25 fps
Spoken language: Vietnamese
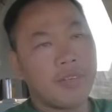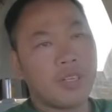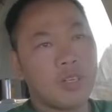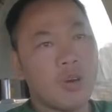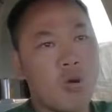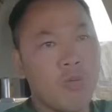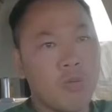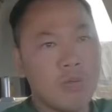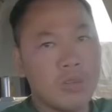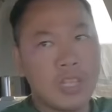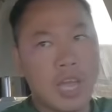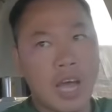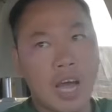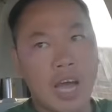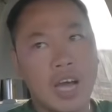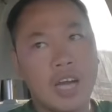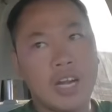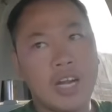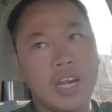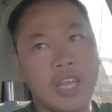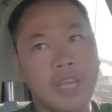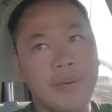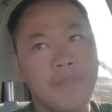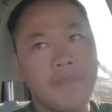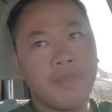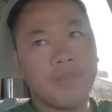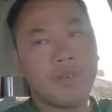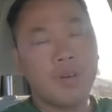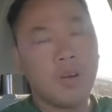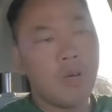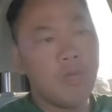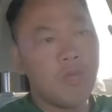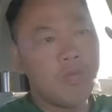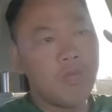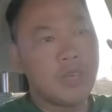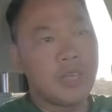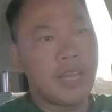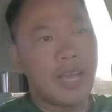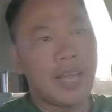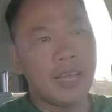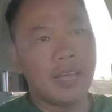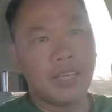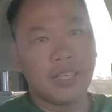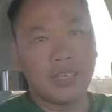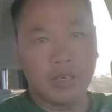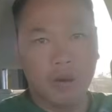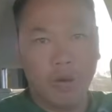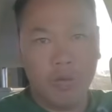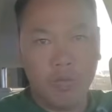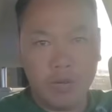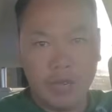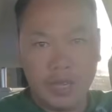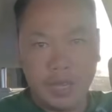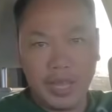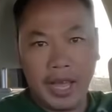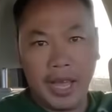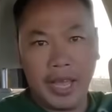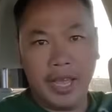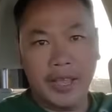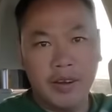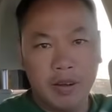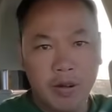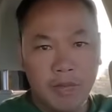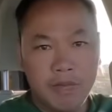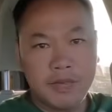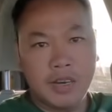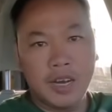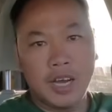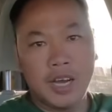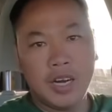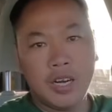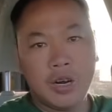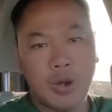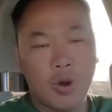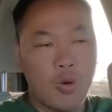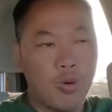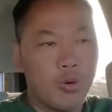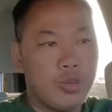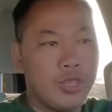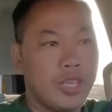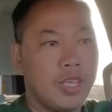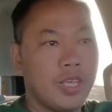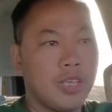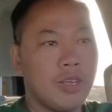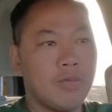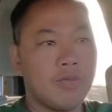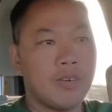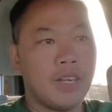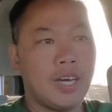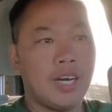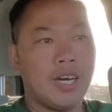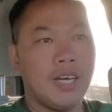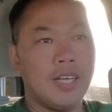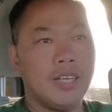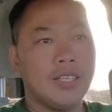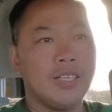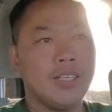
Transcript: đúng thời điểm đúng khắc đúng ngay lúc đó đủ duyên lúc đó